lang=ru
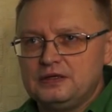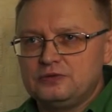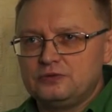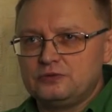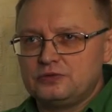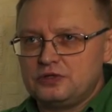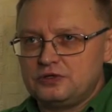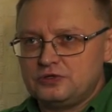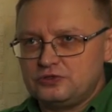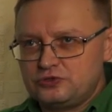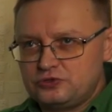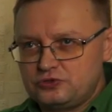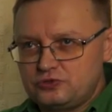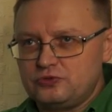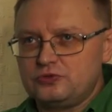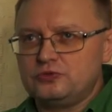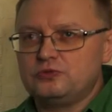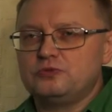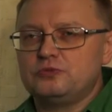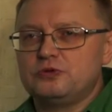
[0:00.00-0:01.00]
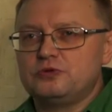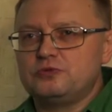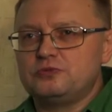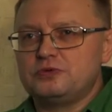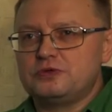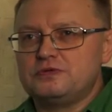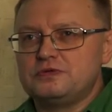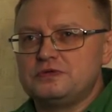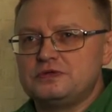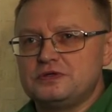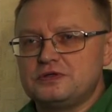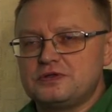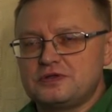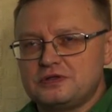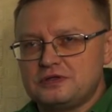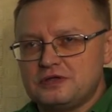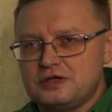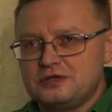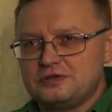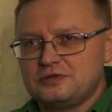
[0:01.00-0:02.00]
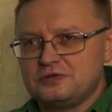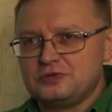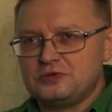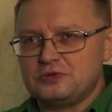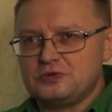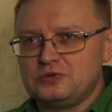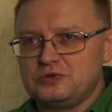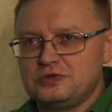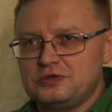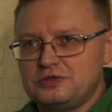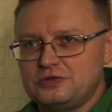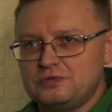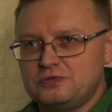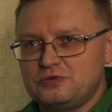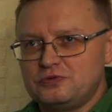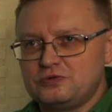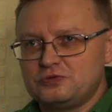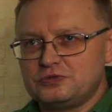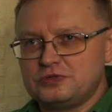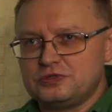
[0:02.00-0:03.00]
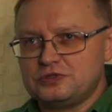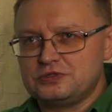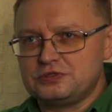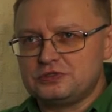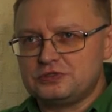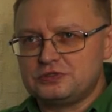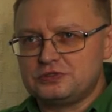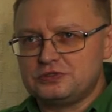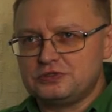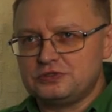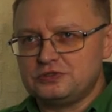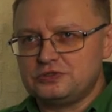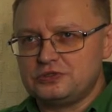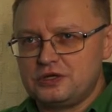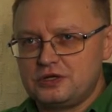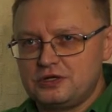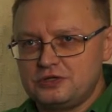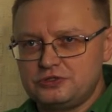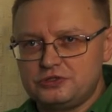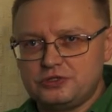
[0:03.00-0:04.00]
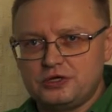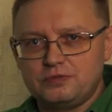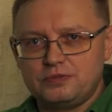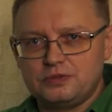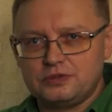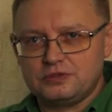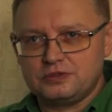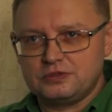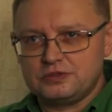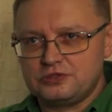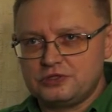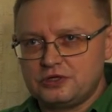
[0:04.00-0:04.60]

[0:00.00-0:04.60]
Тут я еще одну могу привести цитату, но только теперь уже из Чарли Чаплина.